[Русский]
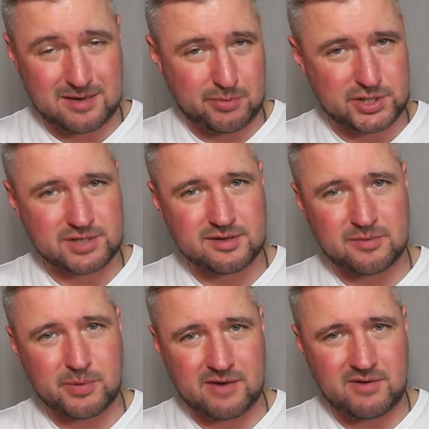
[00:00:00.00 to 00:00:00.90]
обычно
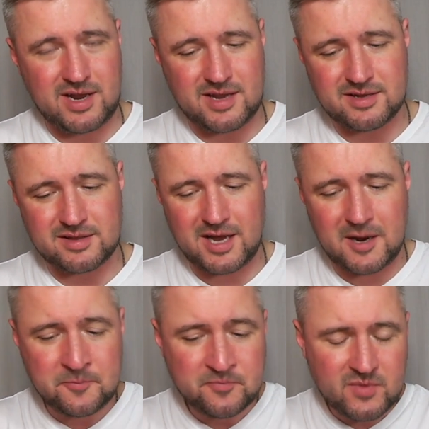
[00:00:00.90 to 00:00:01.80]
направлений,
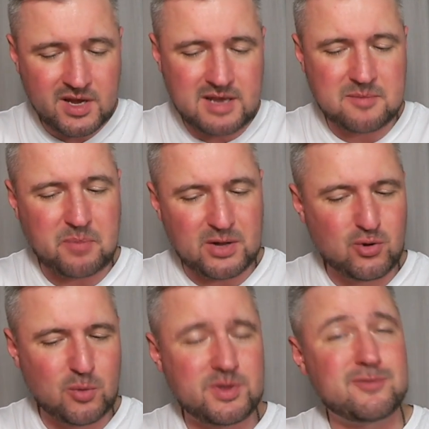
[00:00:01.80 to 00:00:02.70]
да. И
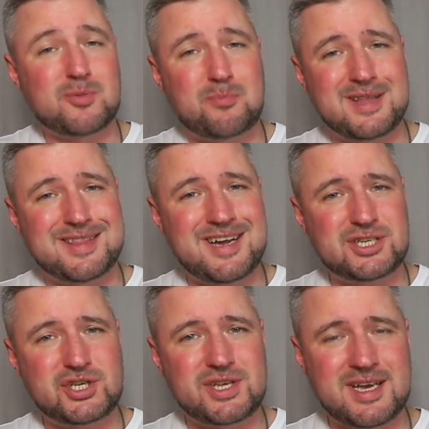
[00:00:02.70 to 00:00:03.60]
подобной вот
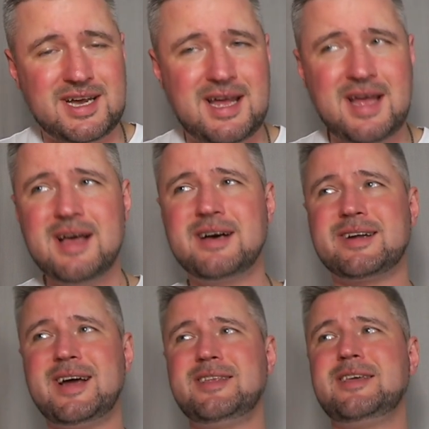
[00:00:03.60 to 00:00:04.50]
подачи я
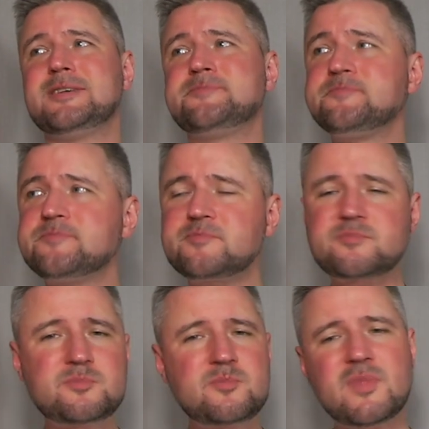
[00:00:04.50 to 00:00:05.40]
ранее
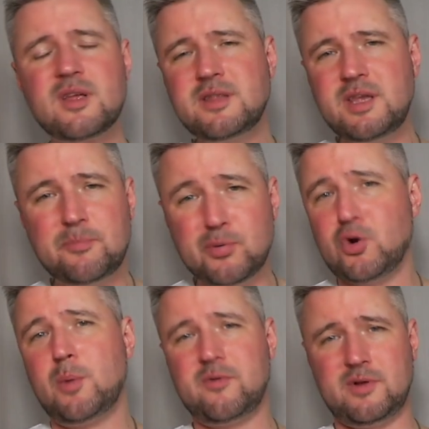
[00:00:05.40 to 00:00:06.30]
не
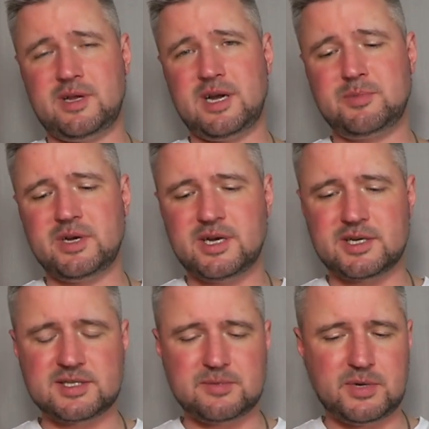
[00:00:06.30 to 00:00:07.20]
пробовал, как мне
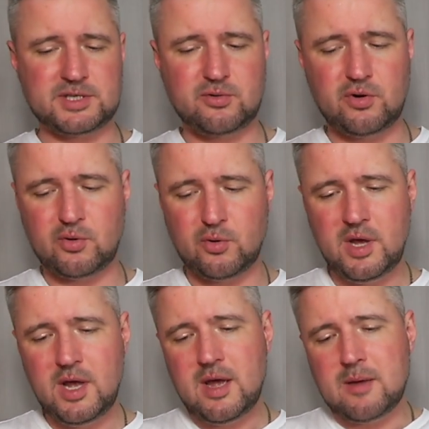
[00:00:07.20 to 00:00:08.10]
кажется,
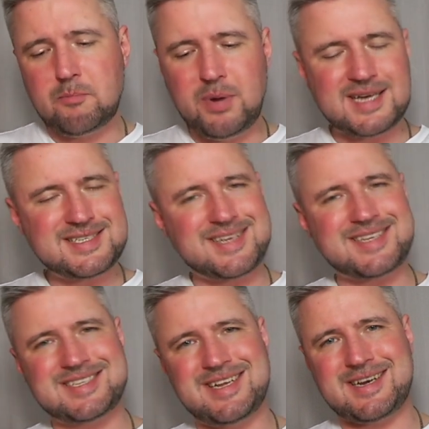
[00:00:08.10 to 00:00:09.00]
поскольку база
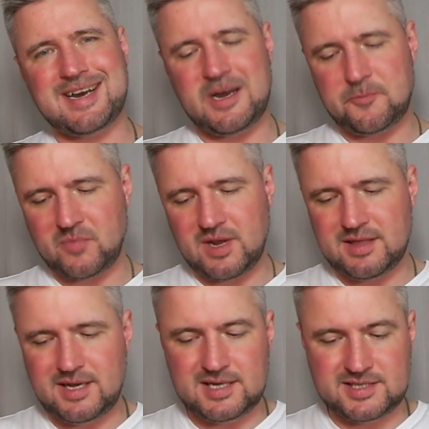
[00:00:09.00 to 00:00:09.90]
кисляка,
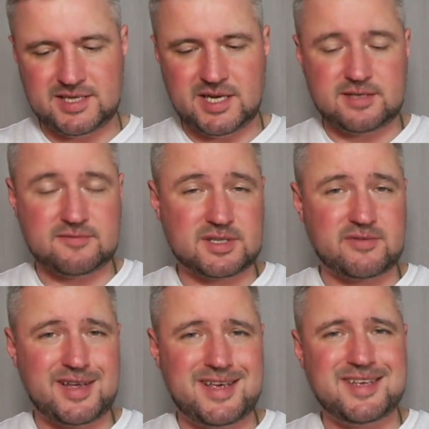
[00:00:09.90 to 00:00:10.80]
она здесь в
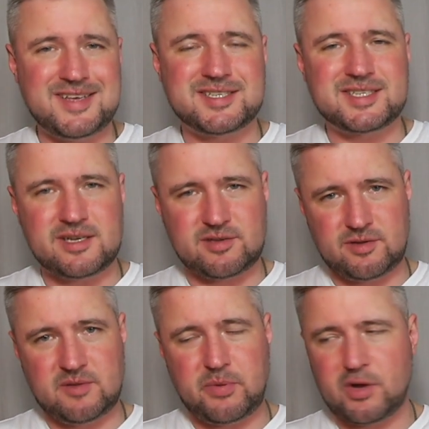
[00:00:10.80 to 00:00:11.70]
своей
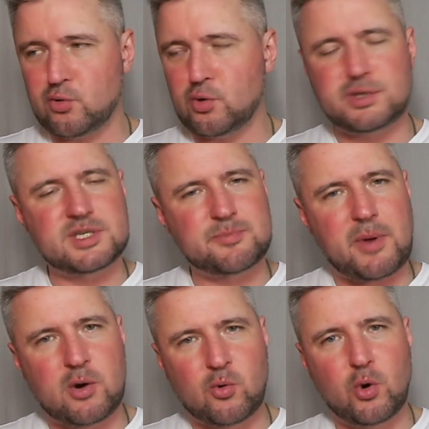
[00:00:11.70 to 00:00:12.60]
естественной природе
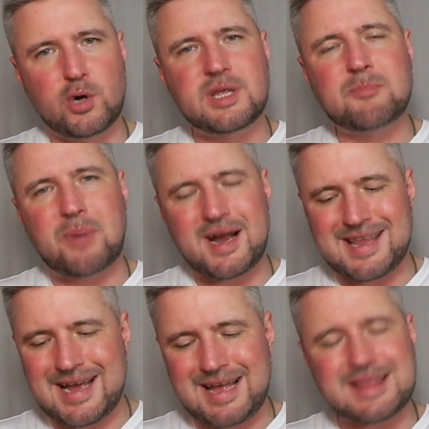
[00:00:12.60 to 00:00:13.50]
спокойной,
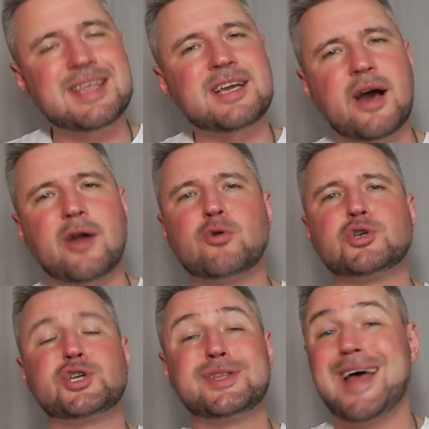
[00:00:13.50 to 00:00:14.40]
понятной,
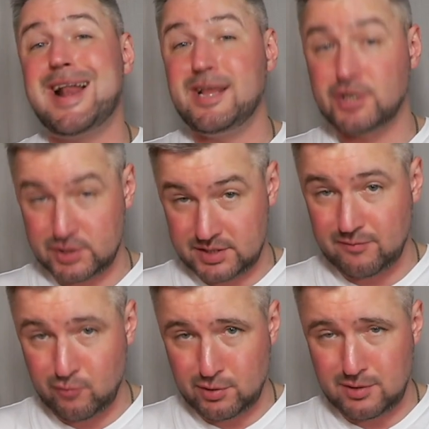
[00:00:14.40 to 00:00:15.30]
хорошей
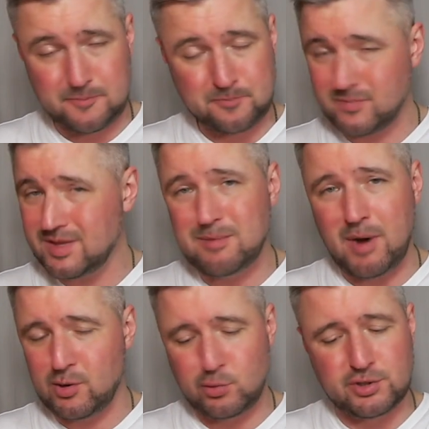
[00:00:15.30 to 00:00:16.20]
наличествует. Не
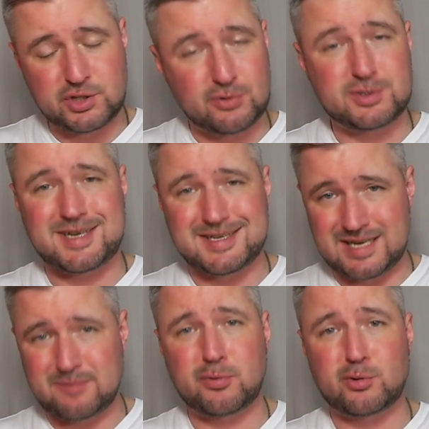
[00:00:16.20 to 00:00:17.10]
могу ничего
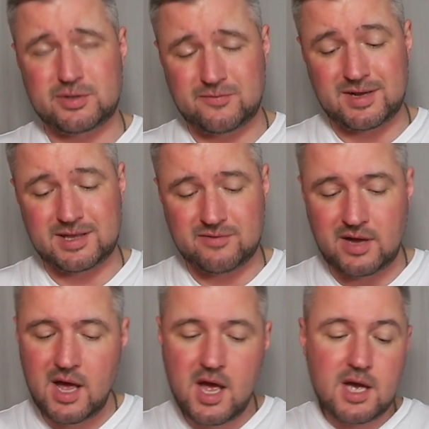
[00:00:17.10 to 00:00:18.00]
сказать против
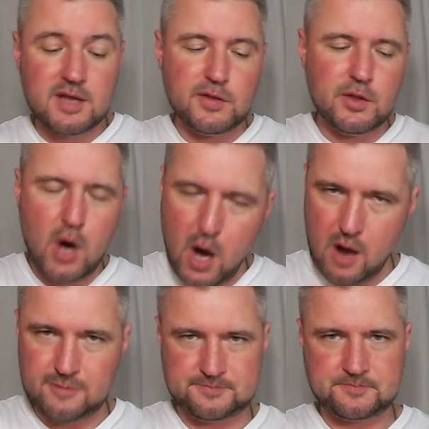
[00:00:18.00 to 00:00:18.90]
этого.
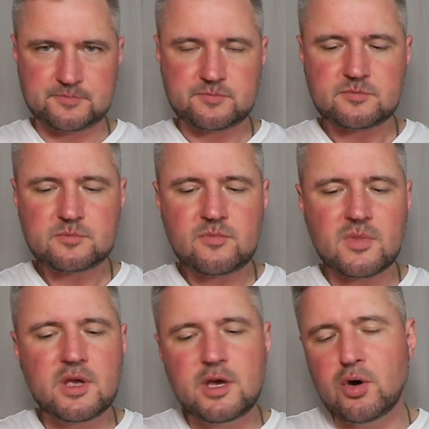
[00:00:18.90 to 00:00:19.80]
Но
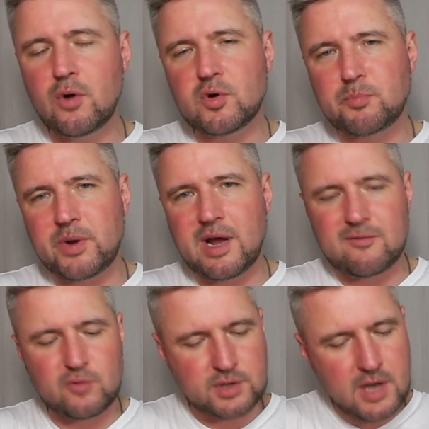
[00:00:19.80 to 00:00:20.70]
ее вот
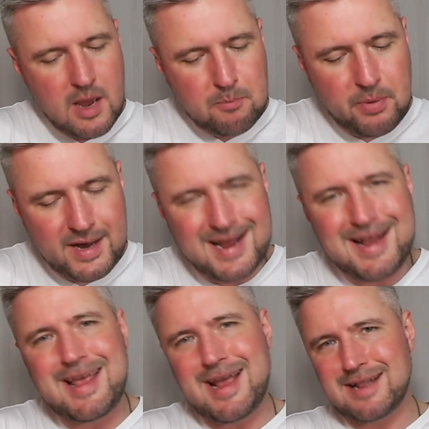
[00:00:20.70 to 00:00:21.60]
прям вот
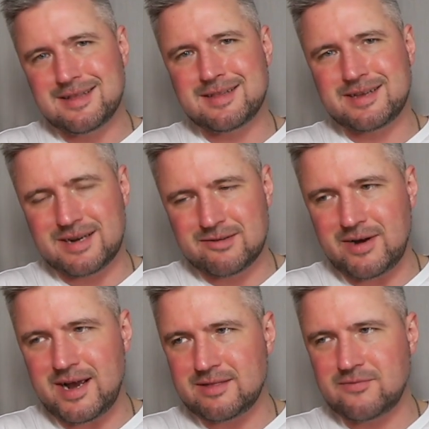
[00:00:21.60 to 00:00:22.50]
параллельно
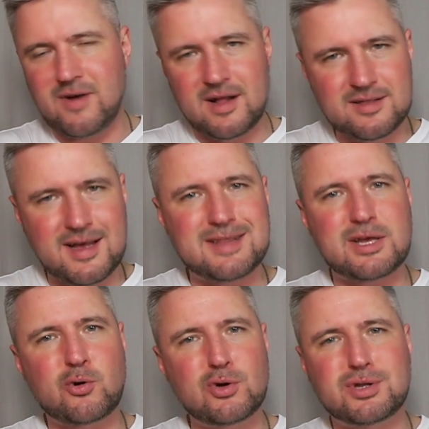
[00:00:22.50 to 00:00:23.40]
накрывает волна
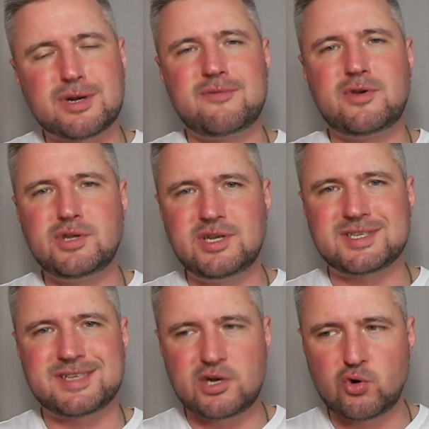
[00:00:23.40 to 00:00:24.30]
такой
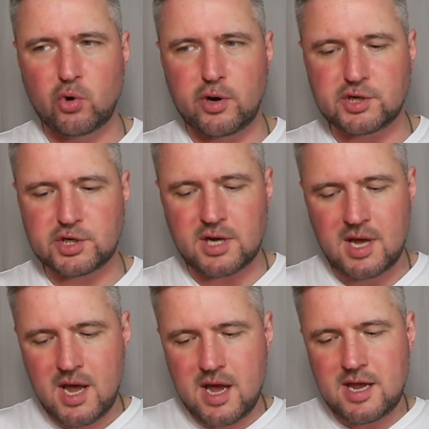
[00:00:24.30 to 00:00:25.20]
травянистой горечи.
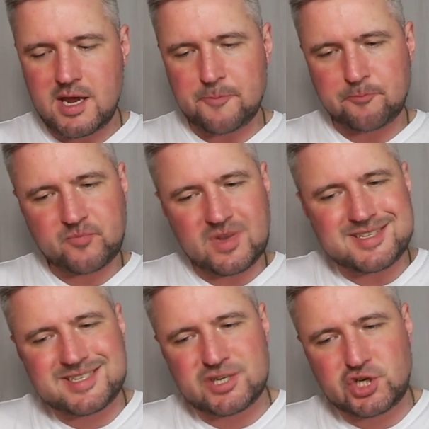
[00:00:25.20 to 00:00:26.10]
И
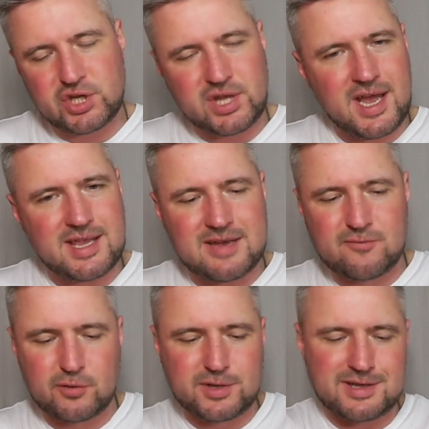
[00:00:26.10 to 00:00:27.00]
сочетание
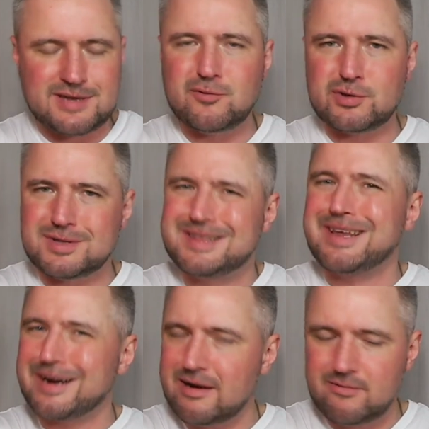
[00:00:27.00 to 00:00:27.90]
вот этой вот
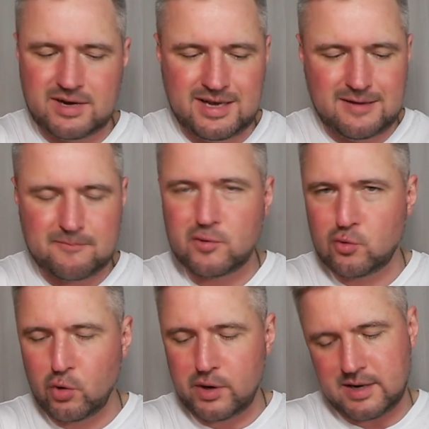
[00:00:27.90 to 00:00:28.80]
травы
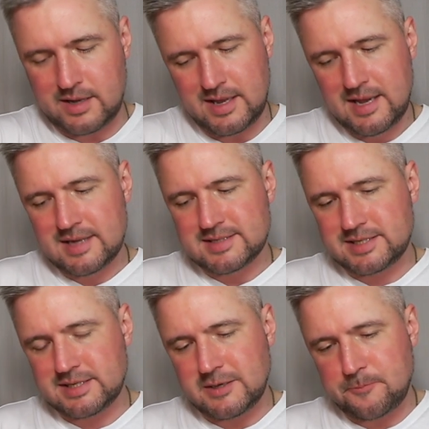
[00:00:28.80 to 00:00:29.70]
горькой
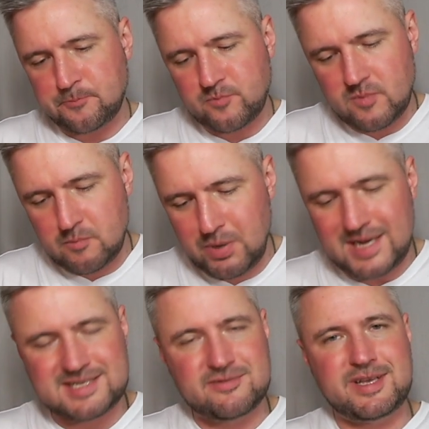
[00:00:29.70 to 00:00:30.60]
с
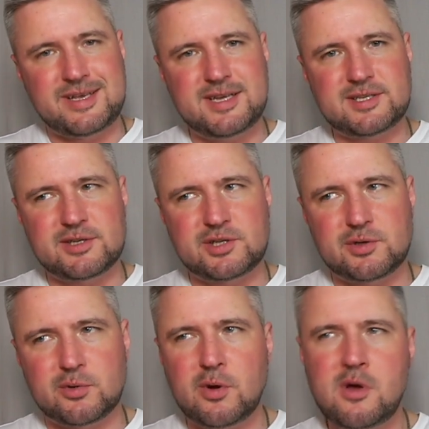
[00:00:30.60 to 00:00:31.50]
базовой
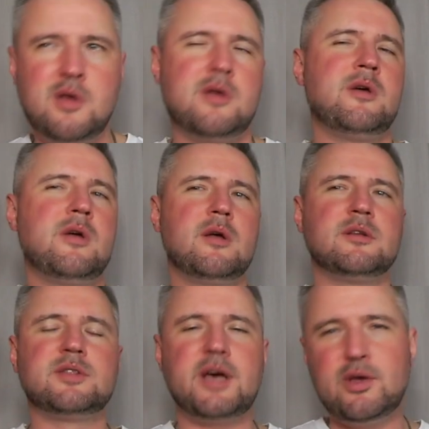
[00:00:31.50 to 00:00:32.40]
кислостью
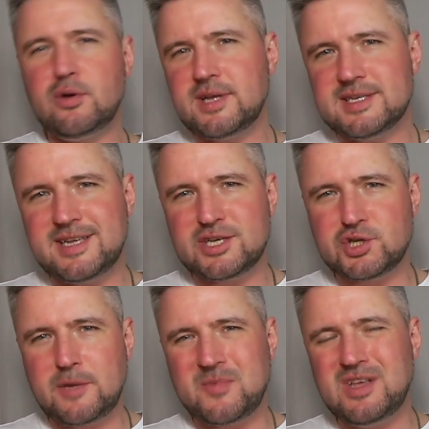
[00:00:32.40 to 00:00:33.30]
дает
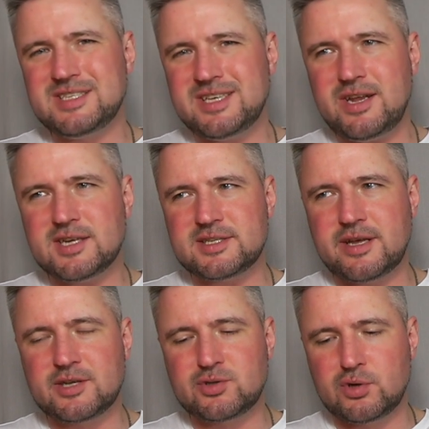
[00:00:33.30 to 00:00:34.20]
достаточно
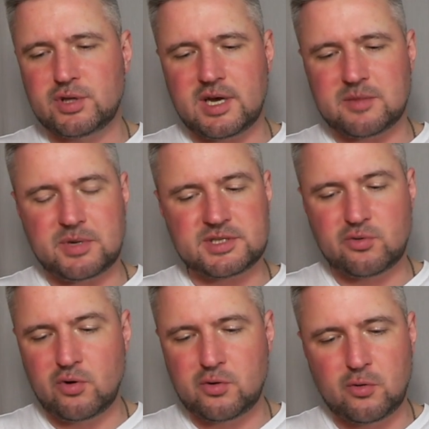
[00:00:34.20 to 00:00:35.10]
интересный результат,
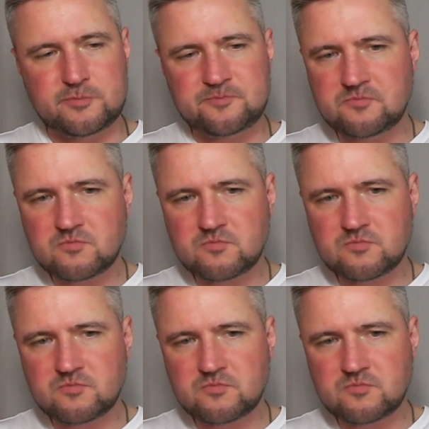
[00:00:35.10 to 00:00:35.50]
поскольку